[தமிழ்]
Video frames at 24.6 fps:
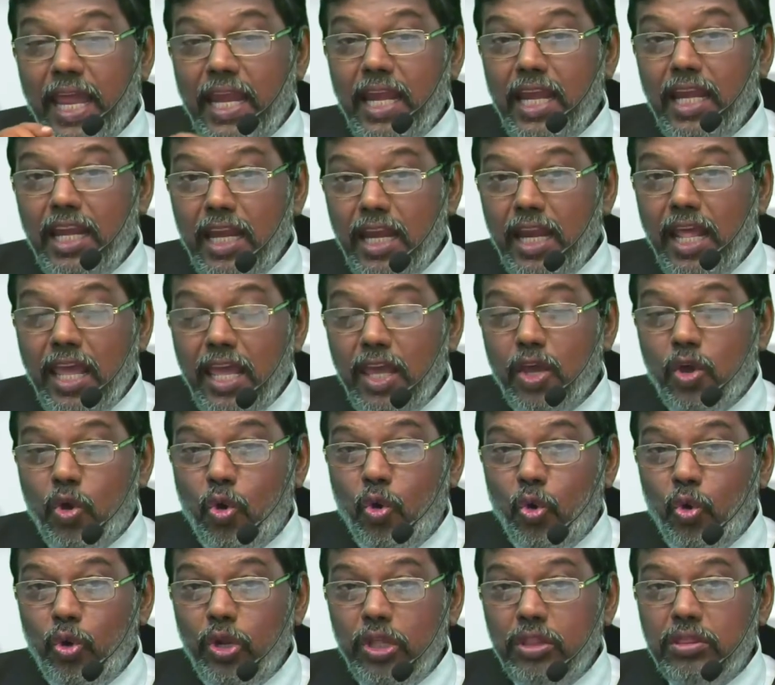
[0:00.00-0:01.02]
என்னை
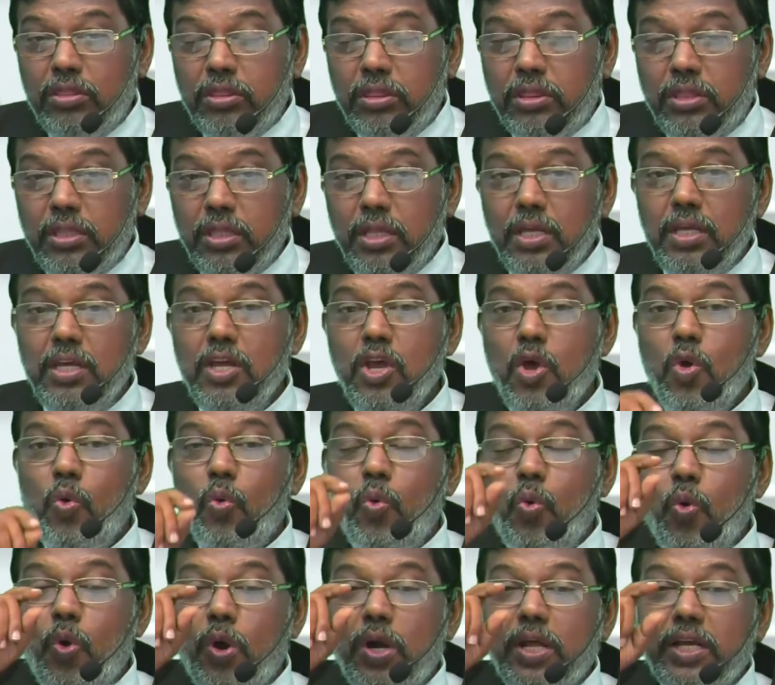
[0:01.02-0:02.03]
குறித்து
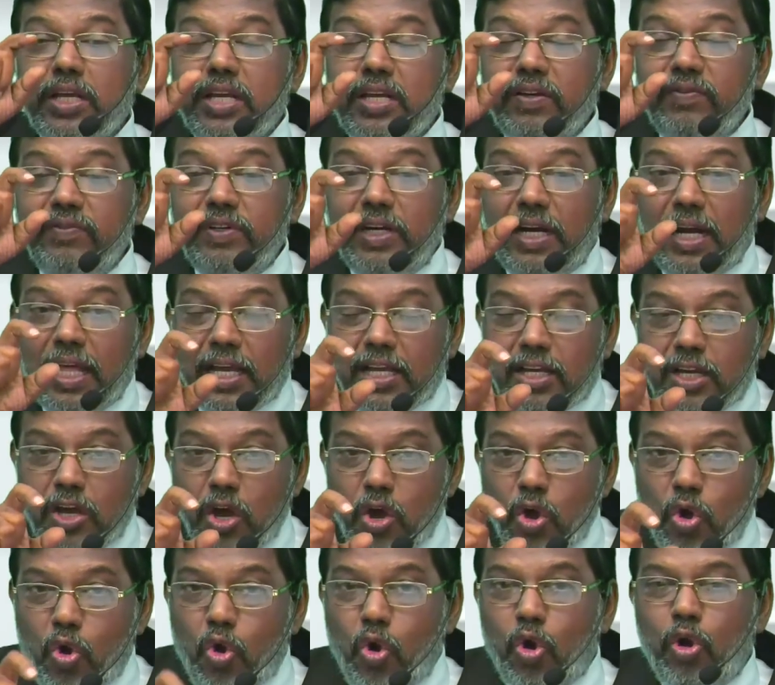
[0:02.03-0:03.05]
உங்களுக்கு
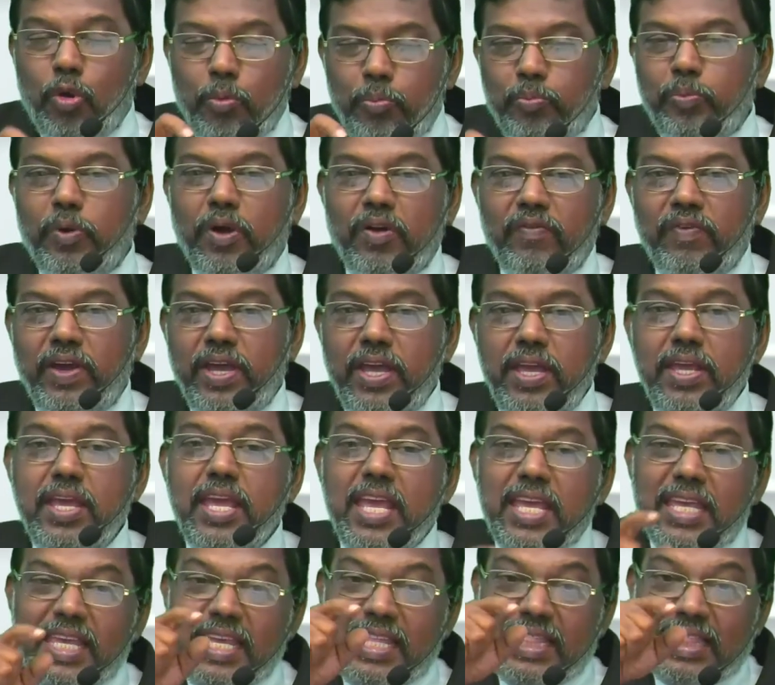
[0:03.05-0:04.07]
விளக்கம் கொடுப்பவை
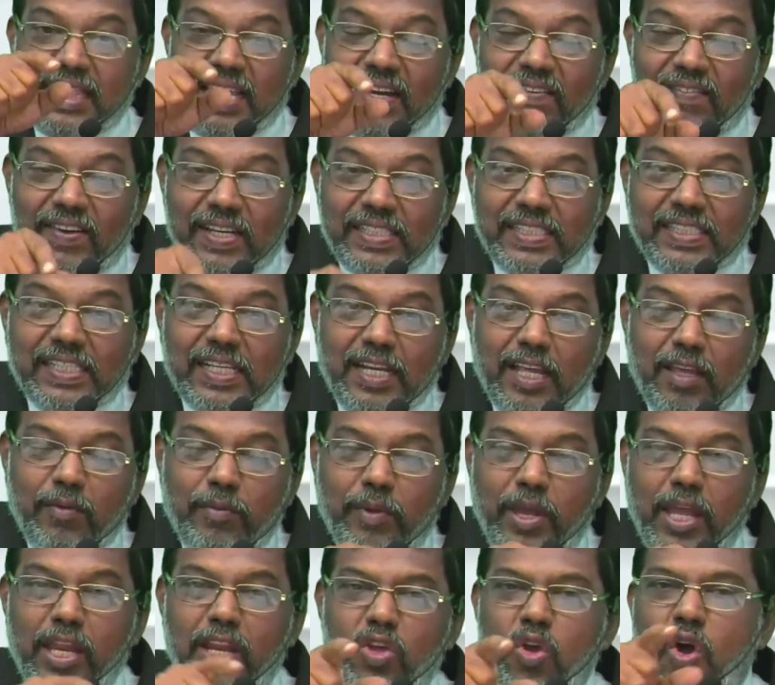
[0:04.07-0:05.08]
இந்த
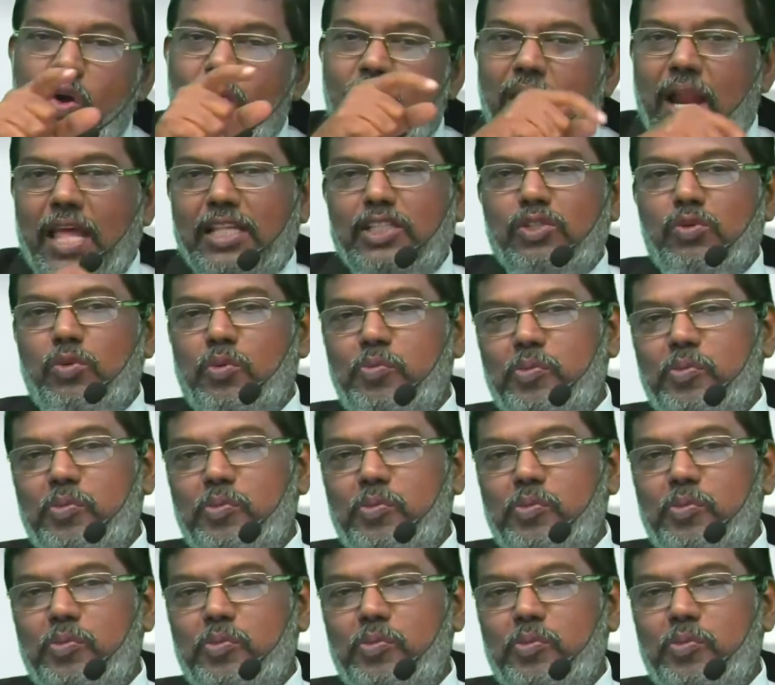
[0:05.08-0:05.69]
வசனமேனு யோவான் அஞ்சு